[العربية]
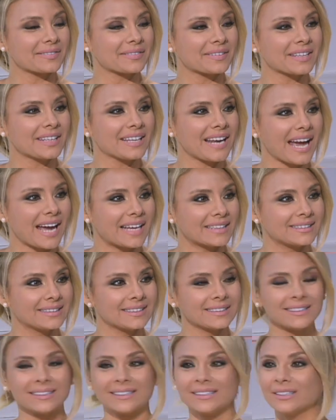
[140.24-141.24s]
في
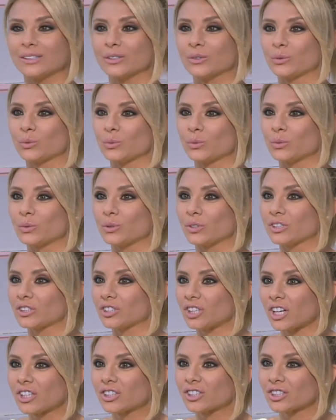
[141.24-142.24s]
الحديد
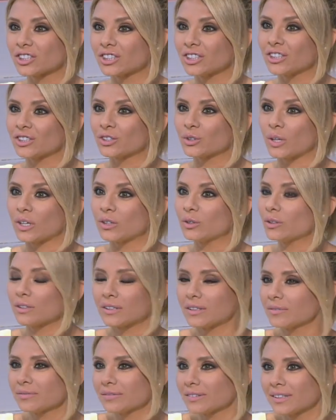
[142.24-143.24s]
والستكشرز وهدول
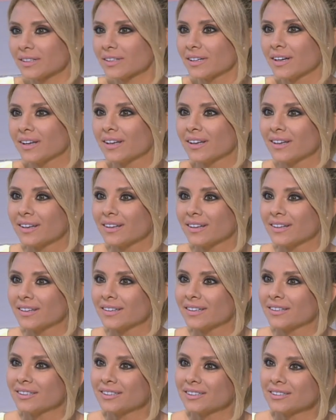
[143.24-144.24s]
كله هيدا
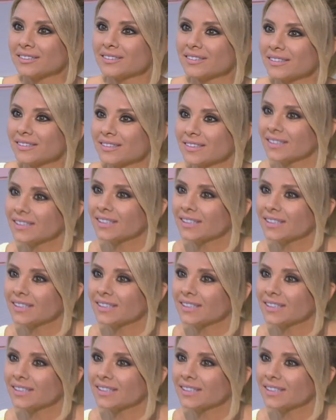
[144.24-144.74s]
سبيشل آه،